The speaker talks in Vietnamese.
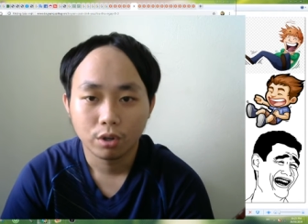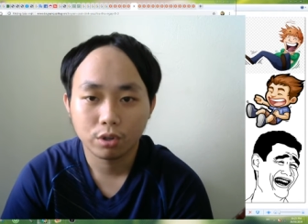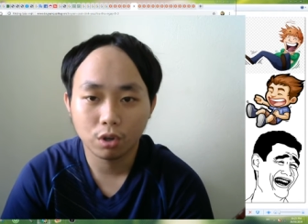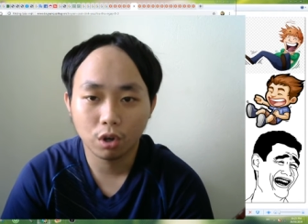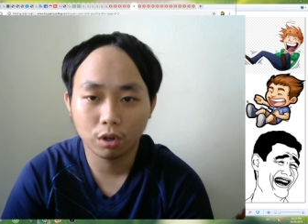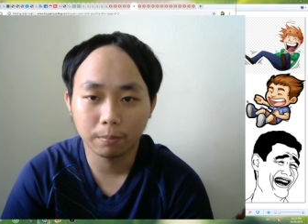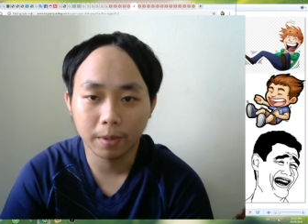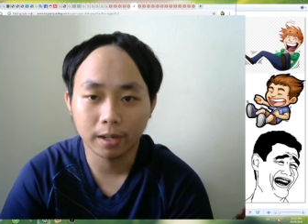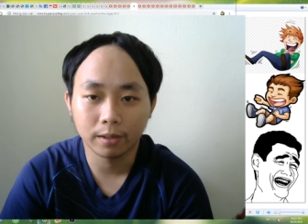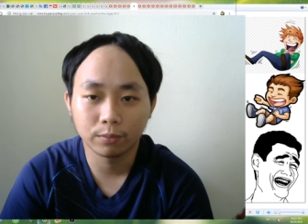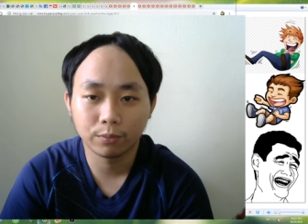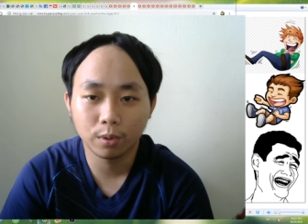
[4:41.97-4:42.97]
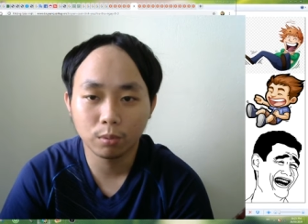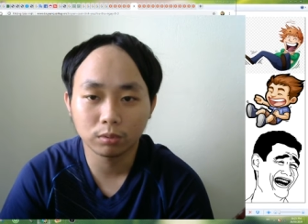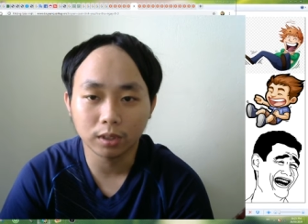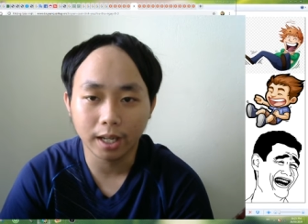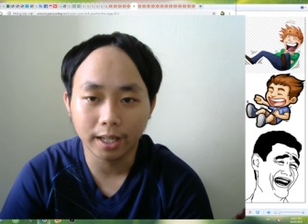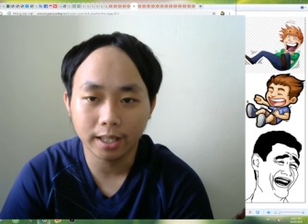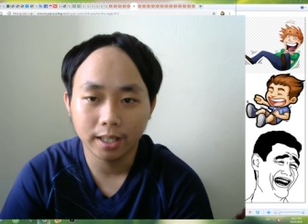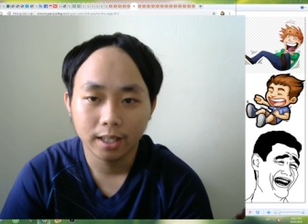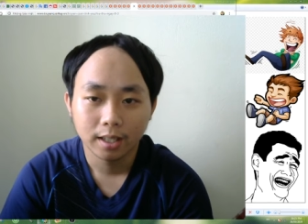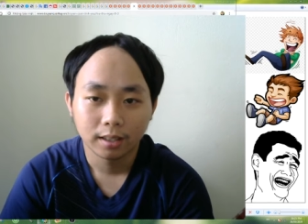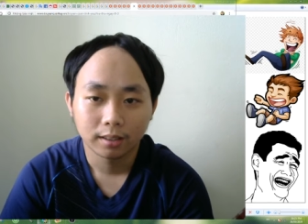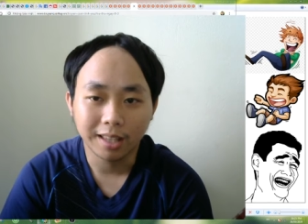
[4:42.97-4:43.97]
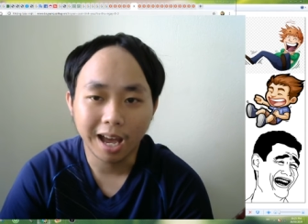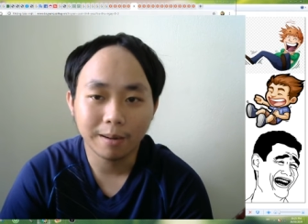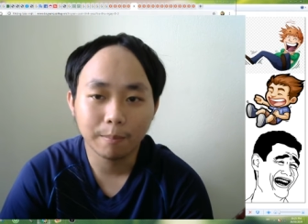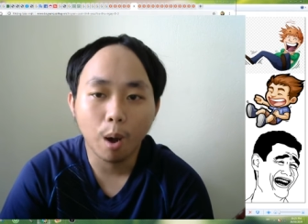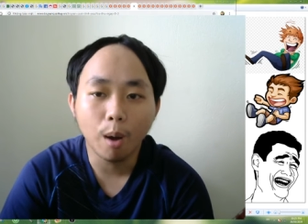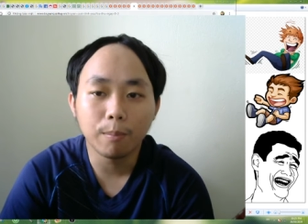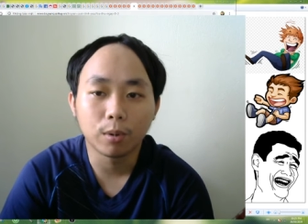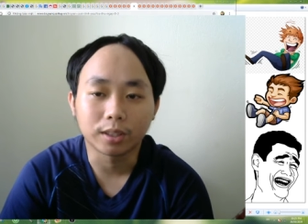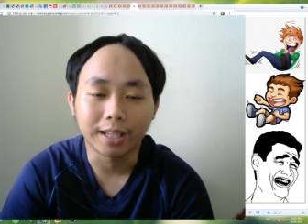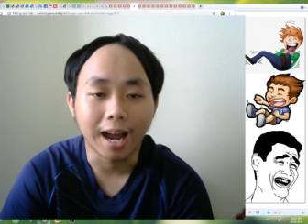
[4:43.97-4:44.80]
John bèn vung tay, tát bốp một